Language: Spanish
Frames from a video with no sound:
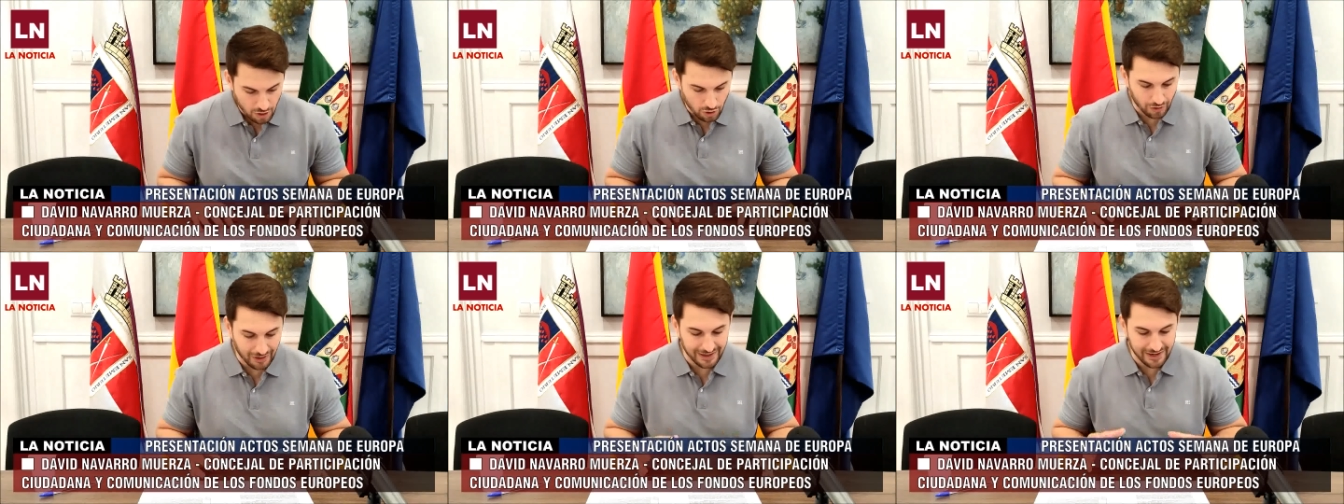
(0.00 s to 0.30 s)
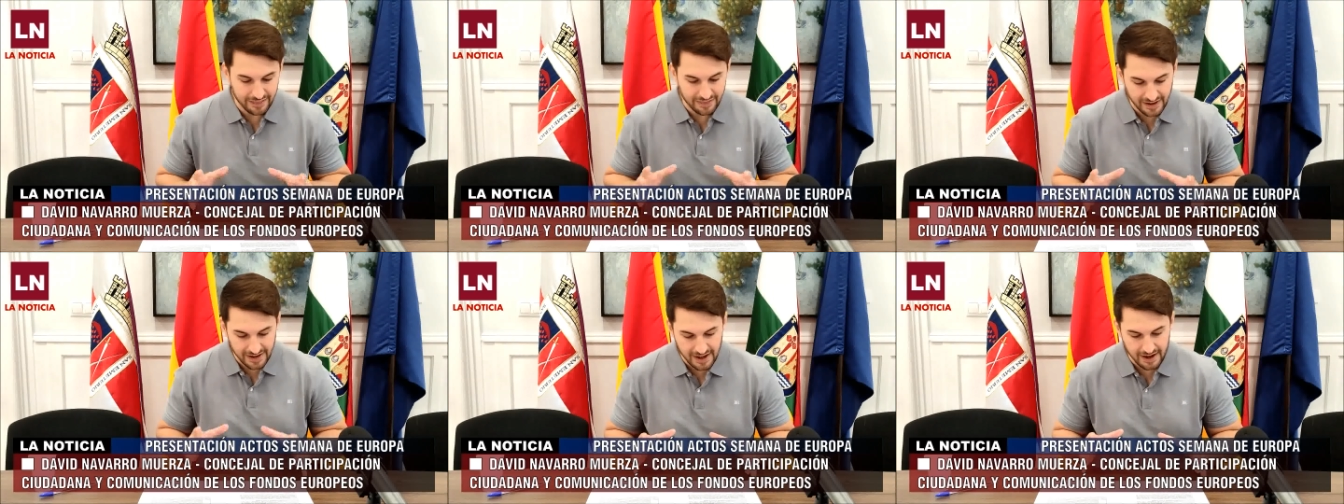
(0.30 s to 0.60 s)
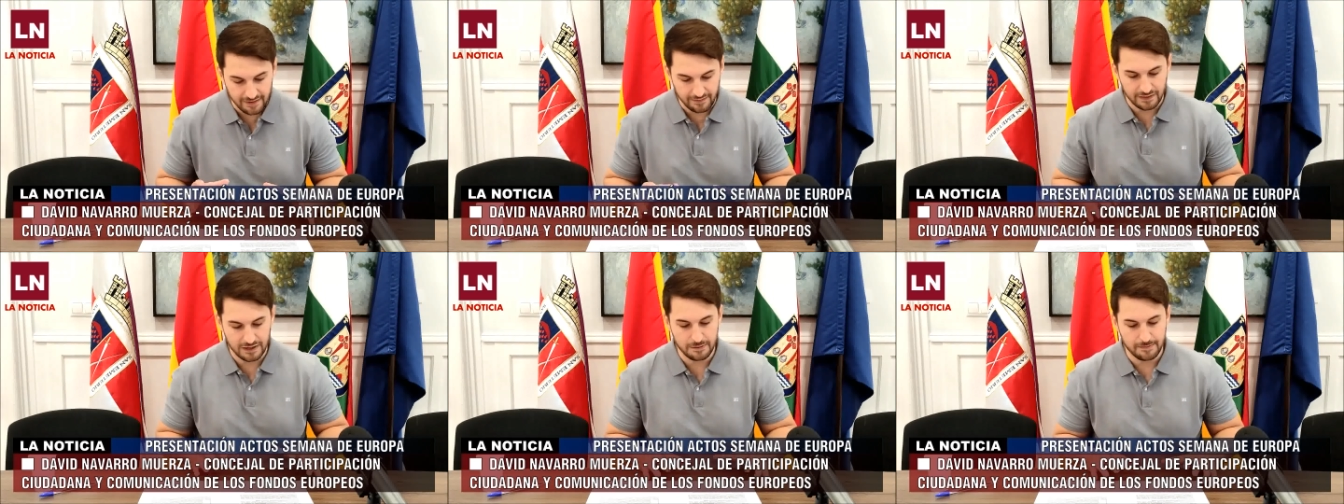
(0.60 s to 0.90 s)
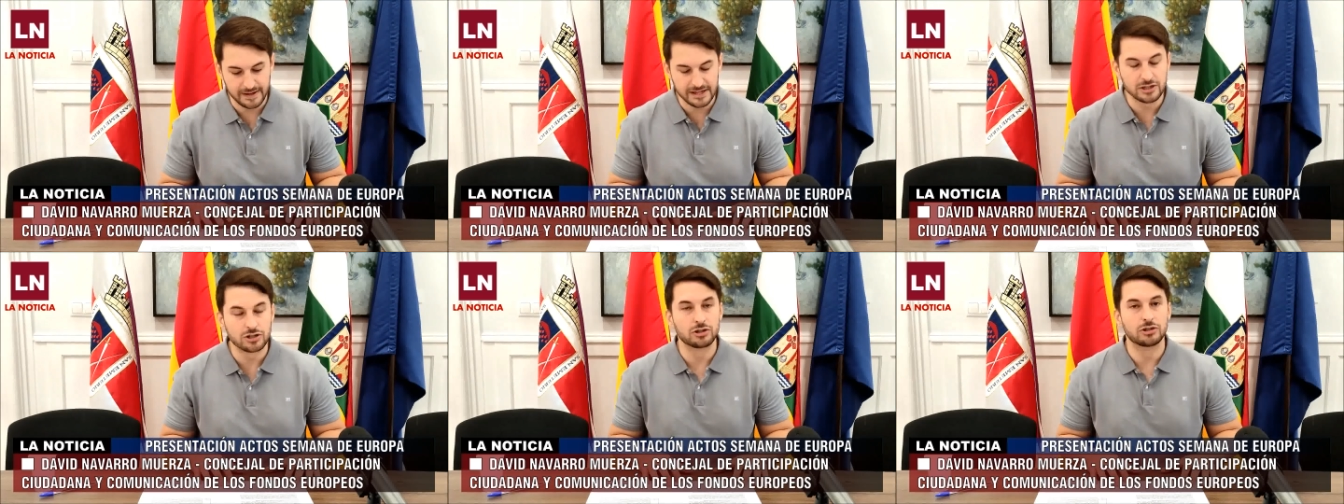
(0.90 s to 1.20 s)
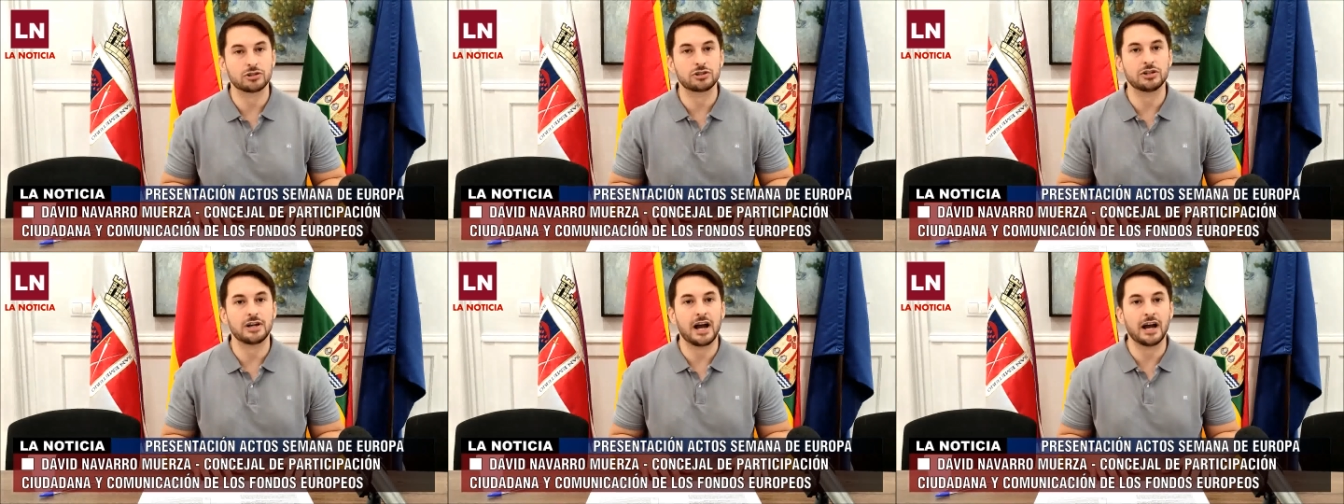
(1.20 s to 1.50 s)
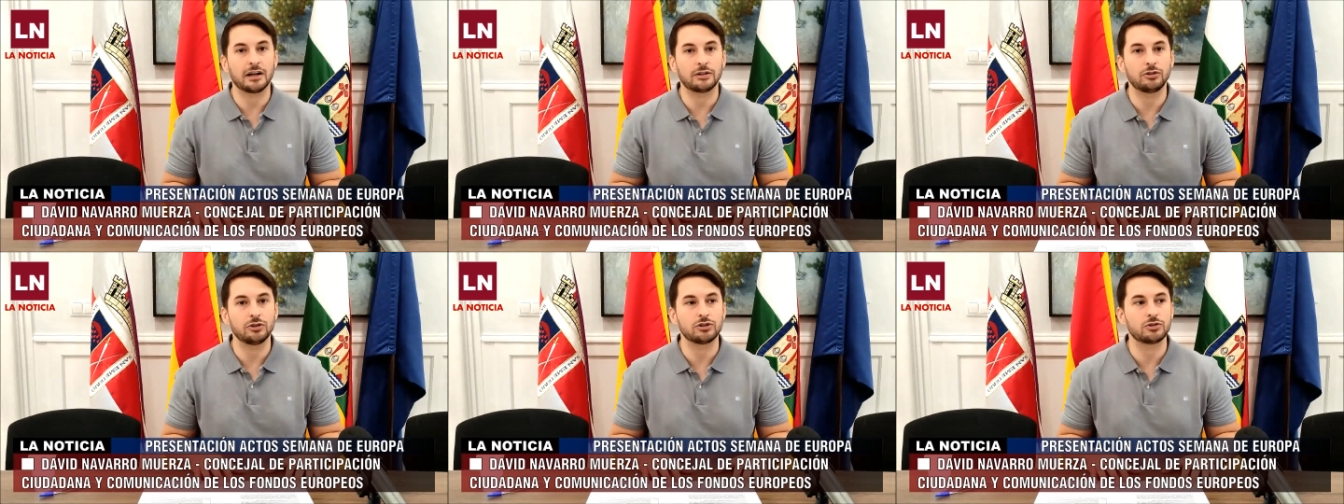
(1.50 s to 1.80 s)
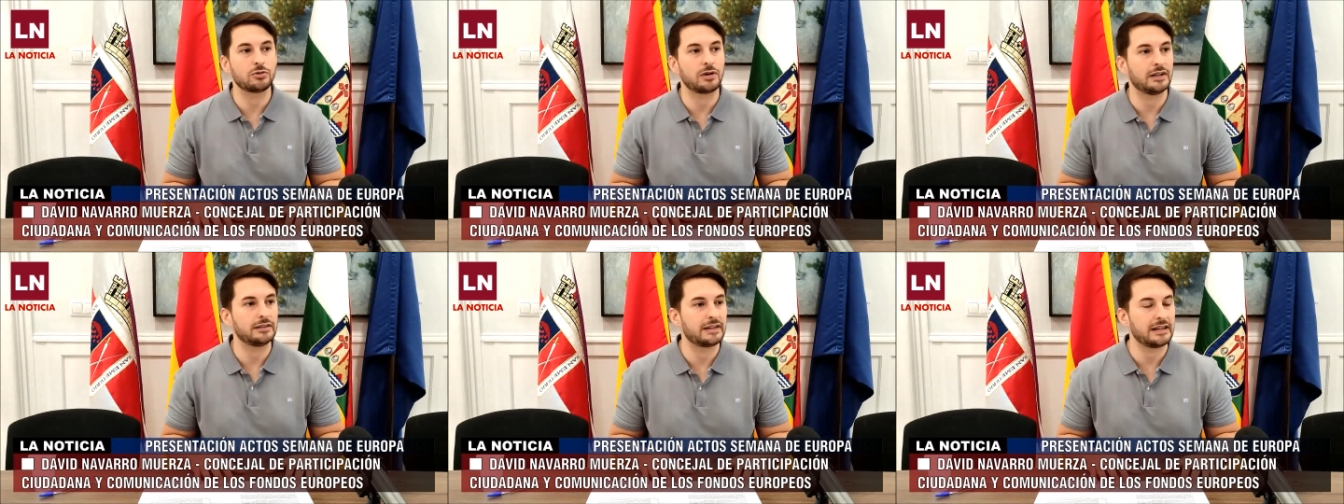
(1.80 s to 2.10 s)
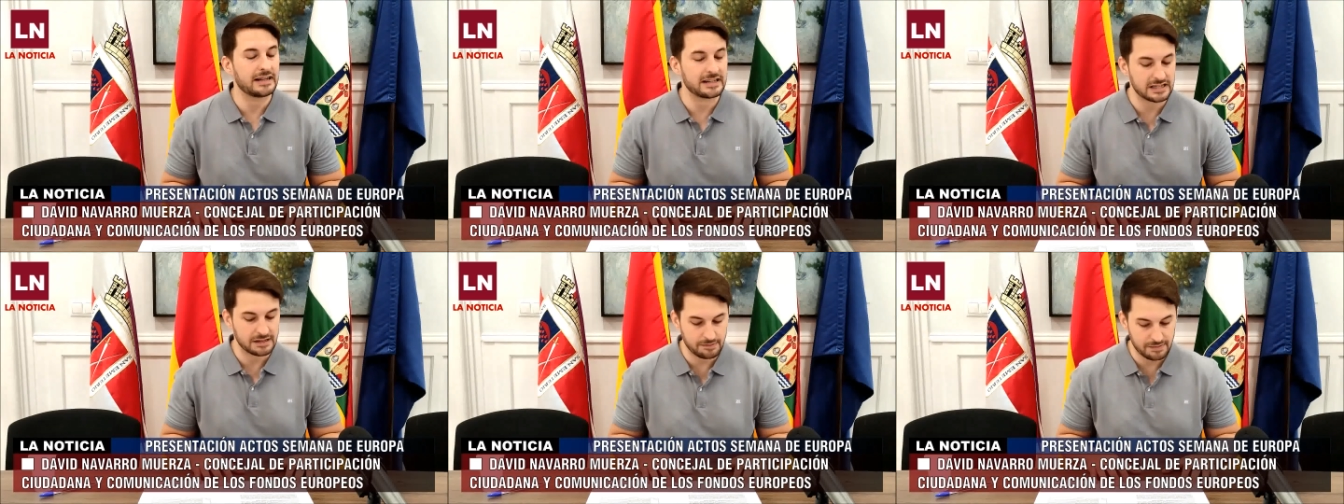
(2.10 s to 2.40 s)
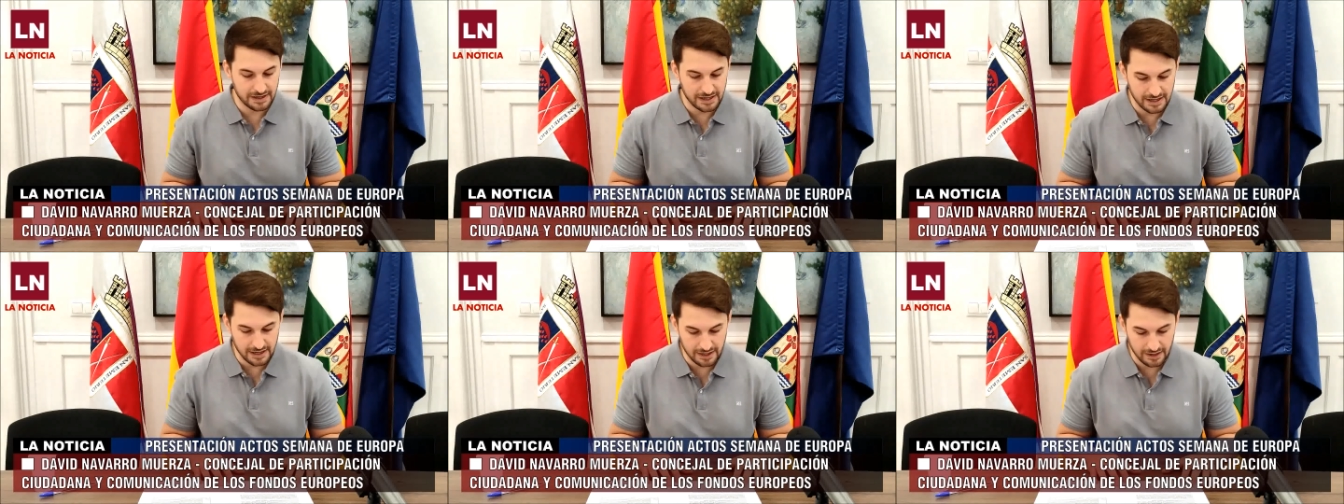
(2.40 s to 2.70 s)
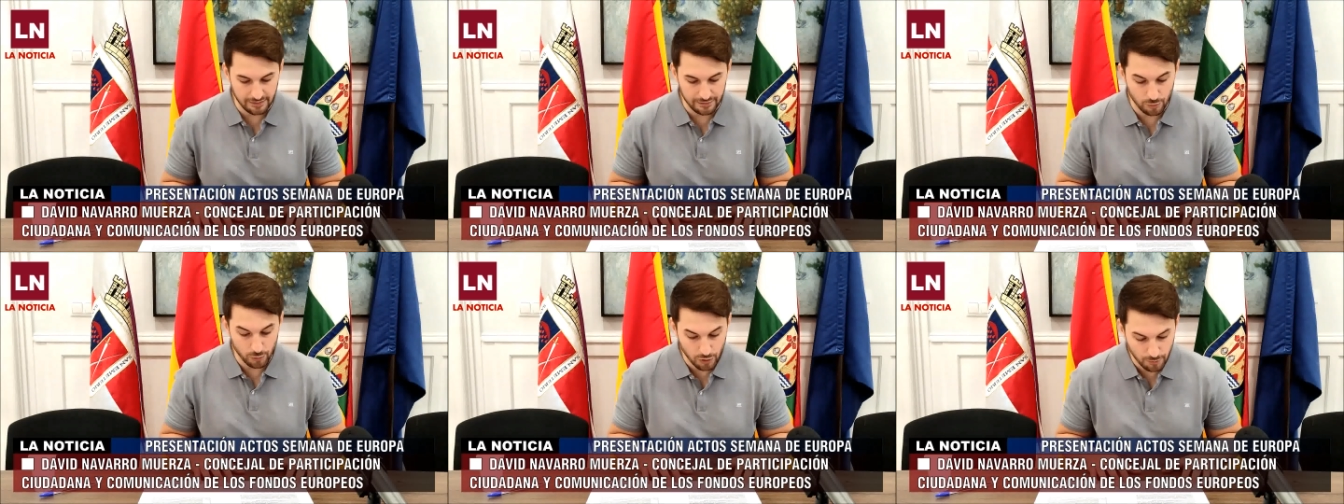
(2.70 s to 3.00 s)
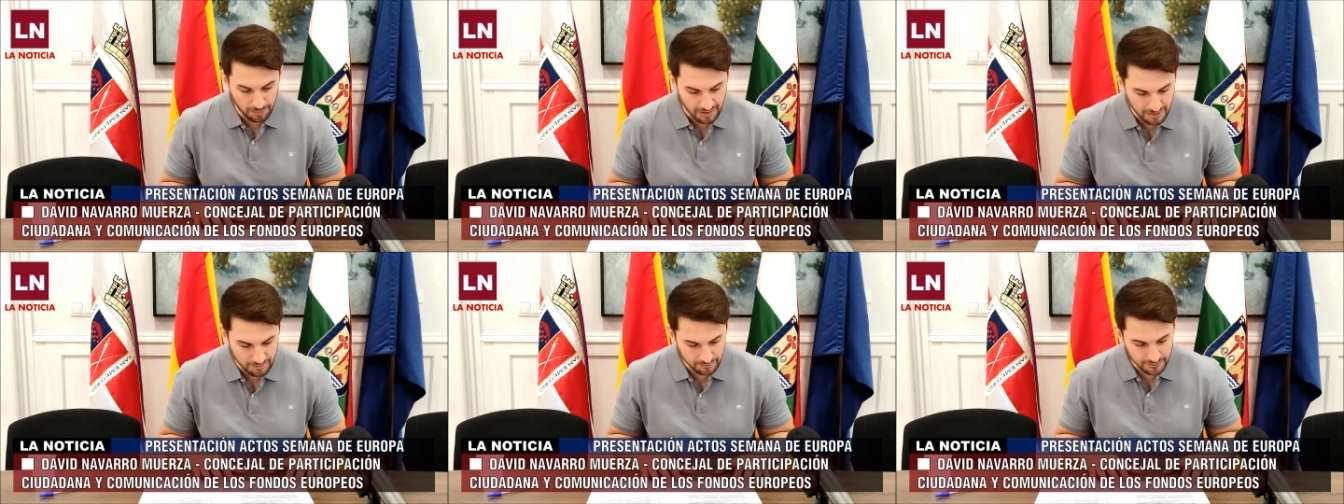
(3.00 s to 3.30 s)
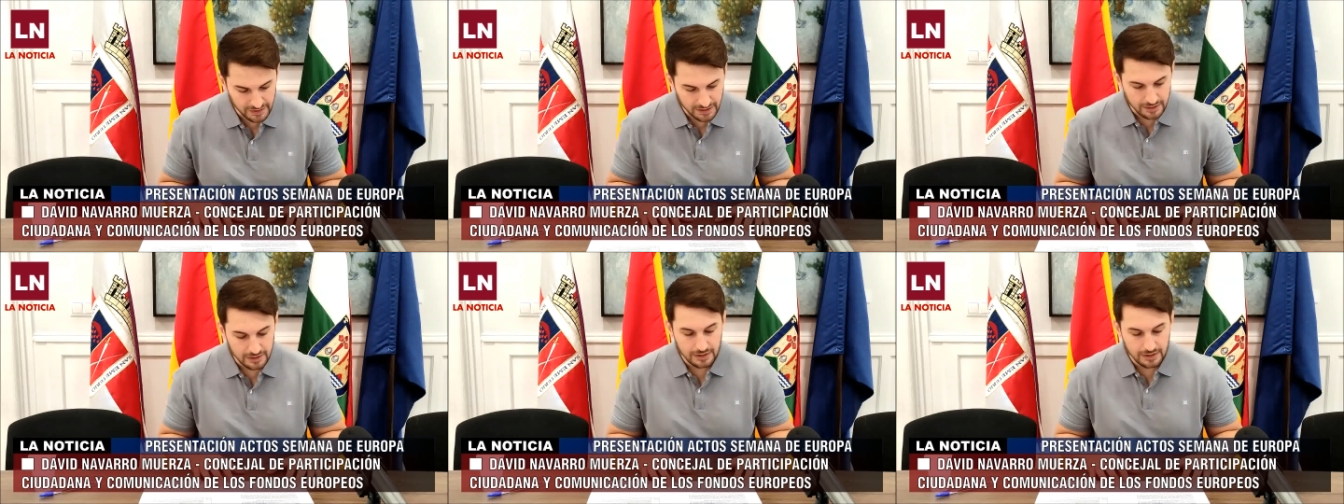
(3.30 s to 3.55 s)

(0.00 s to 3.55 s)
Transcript: Organizará diversos actos durante la Semana de Europa